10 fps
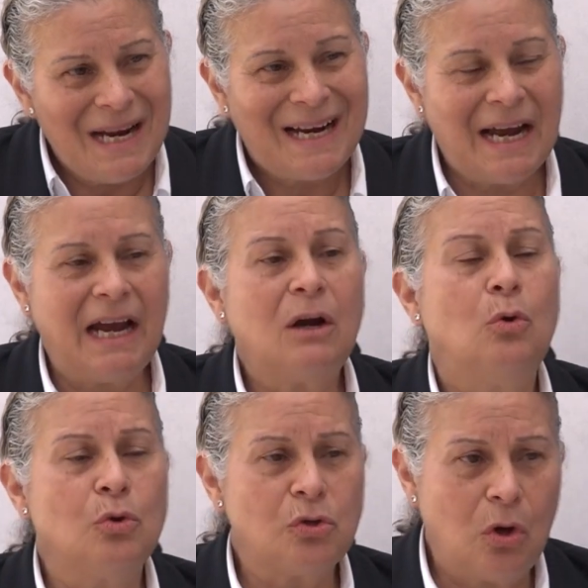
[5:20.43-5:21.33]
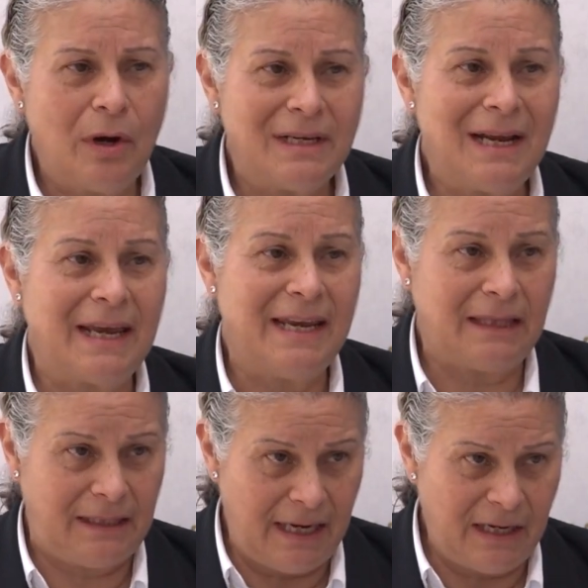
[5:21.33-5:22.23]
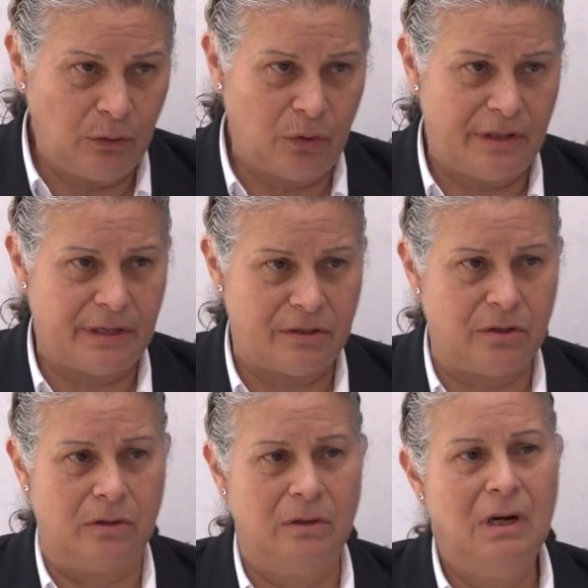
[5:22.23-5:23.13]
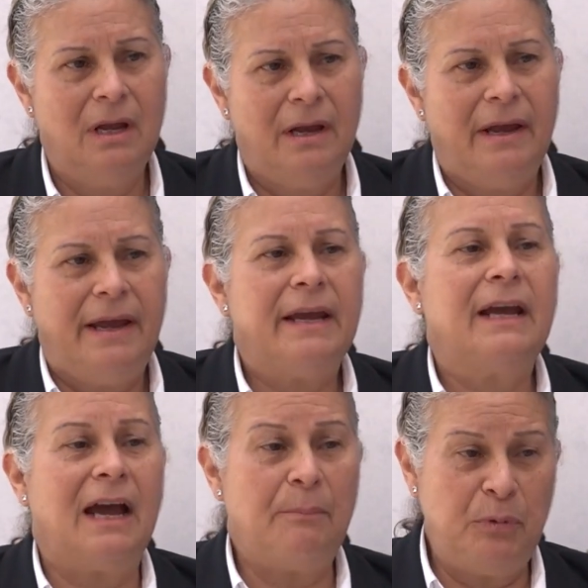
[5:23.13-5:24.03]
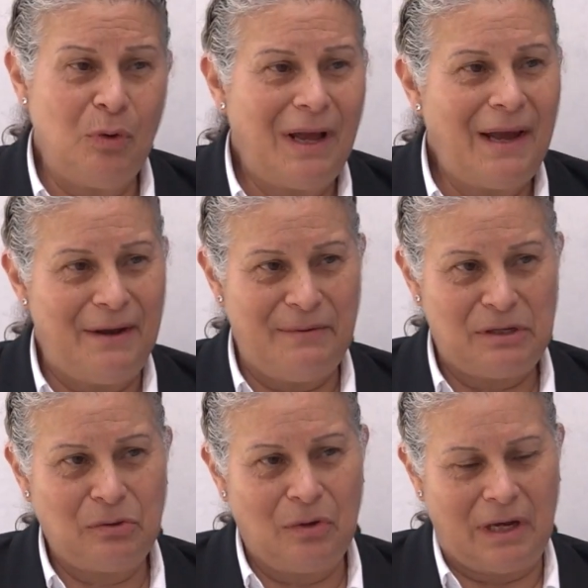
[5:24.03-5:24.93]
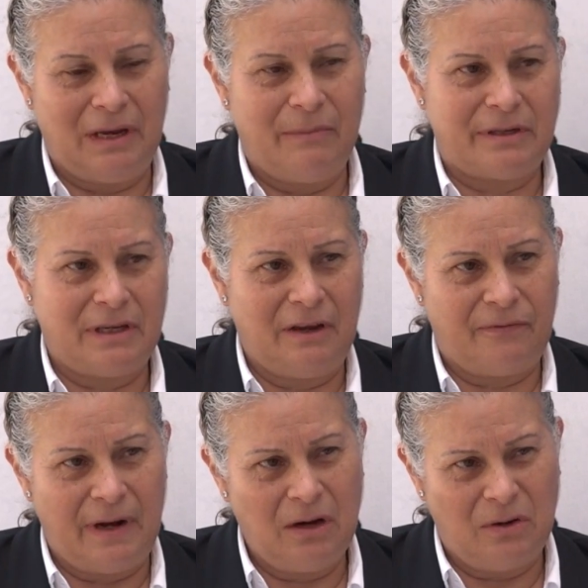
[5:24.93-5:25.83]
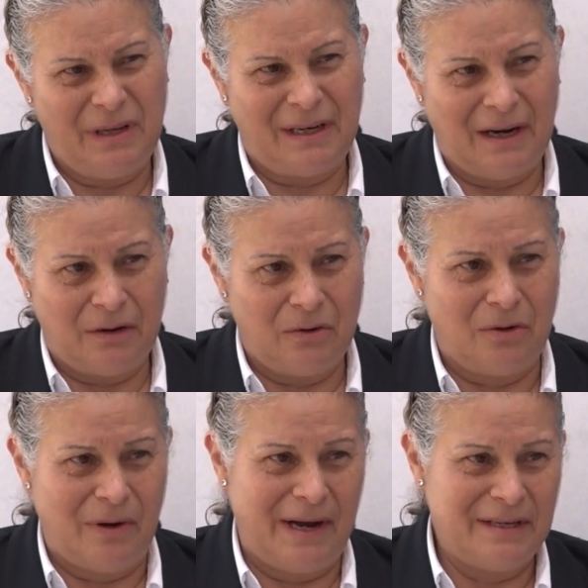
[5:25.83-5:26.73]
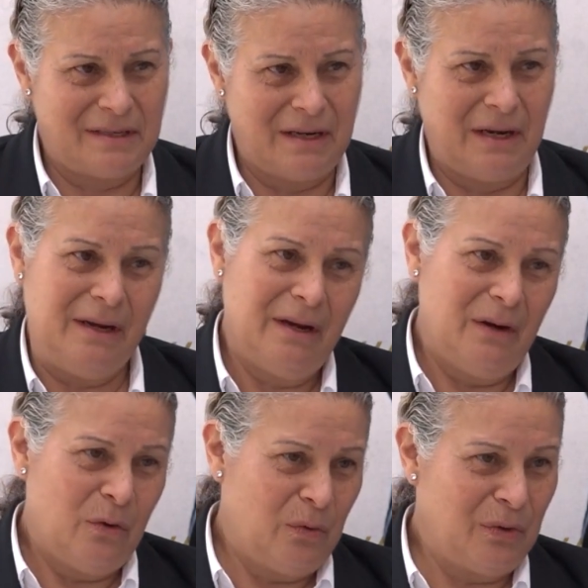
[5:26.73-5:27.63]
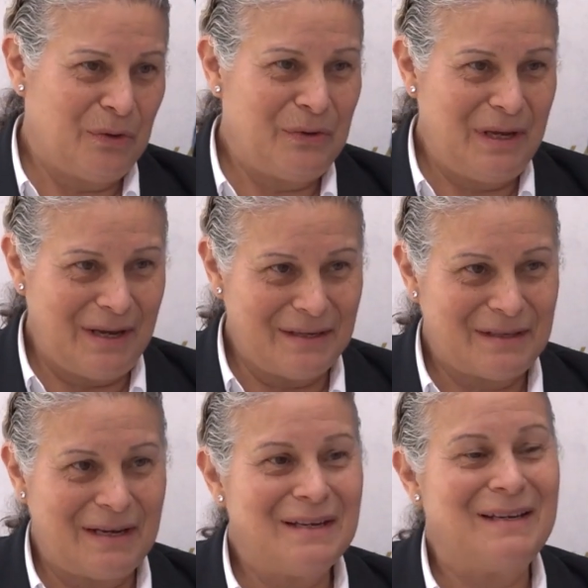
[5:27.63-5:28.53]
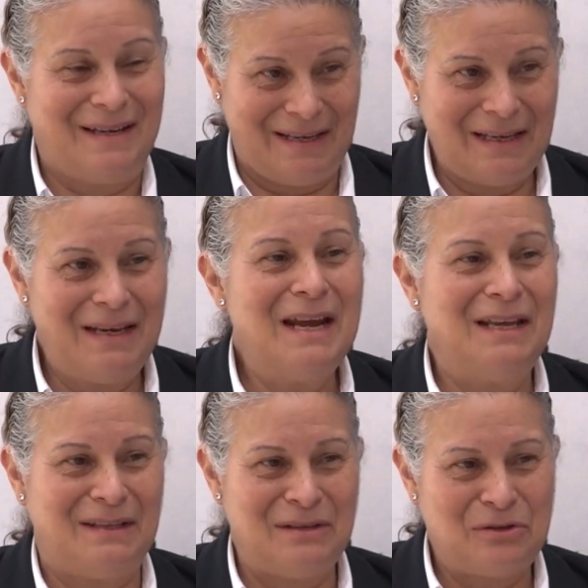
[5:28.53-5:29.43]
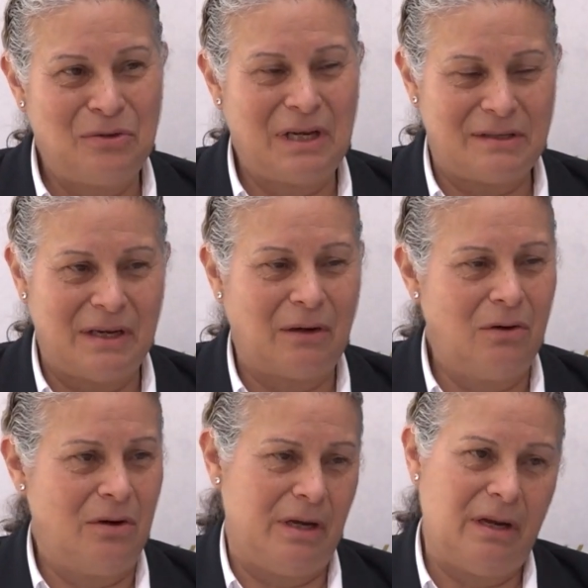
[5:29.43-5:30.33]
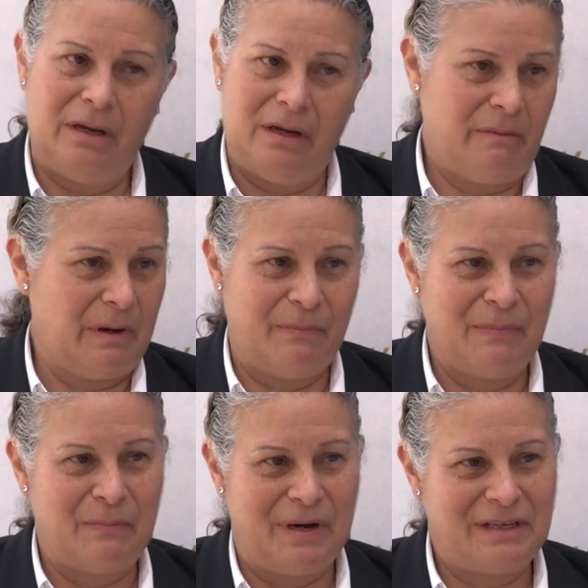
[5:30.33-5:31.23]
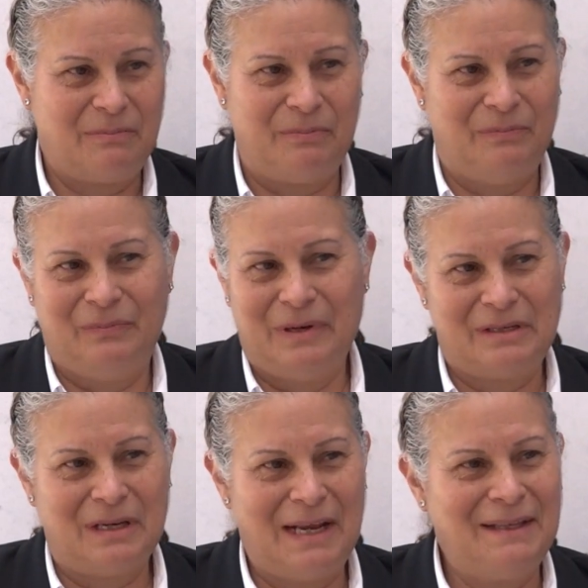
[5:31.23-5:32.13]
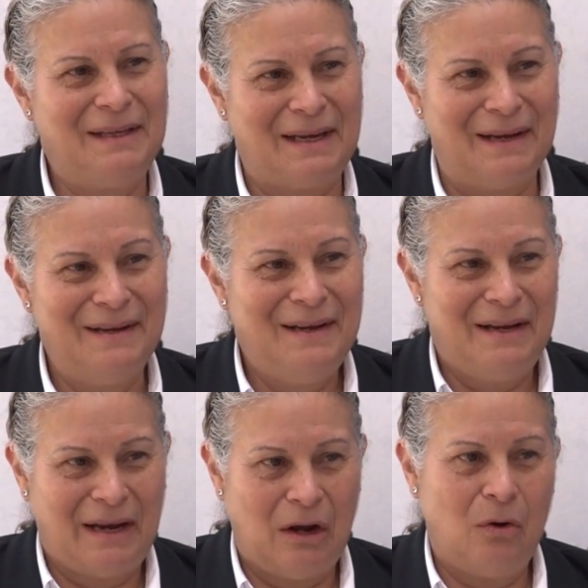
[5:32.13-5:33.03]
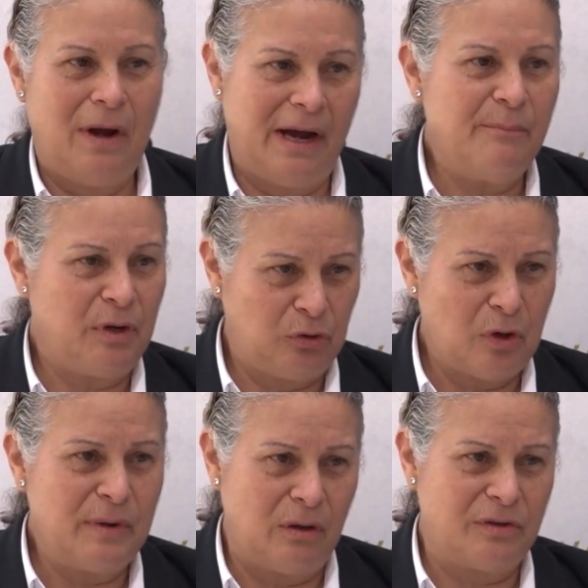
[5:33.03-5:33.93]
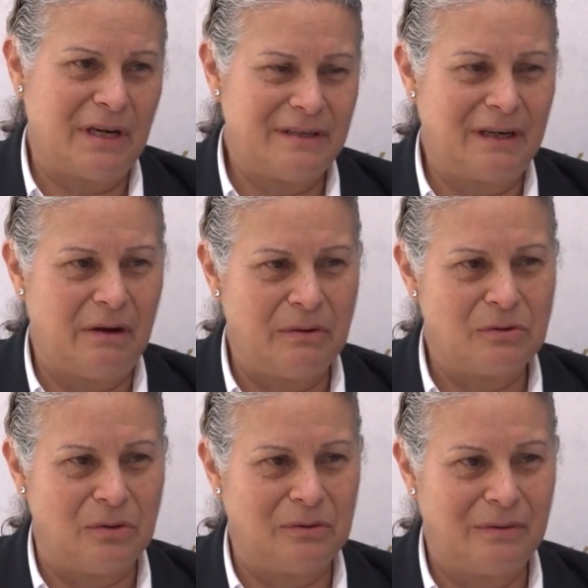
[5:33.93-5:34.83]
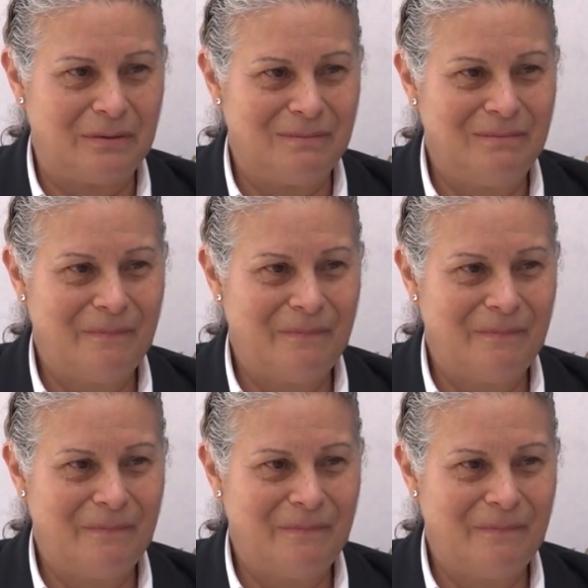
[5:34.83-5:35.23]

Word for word: Caja Cusco es la que ya tiene autorización. En Caja Piura he visto que Mercedes Franco declaró hace unos días que, tenían intención de hacerlo y, me, parece excelente que, lo hagan, pero todavía no se han acercado a nosotros.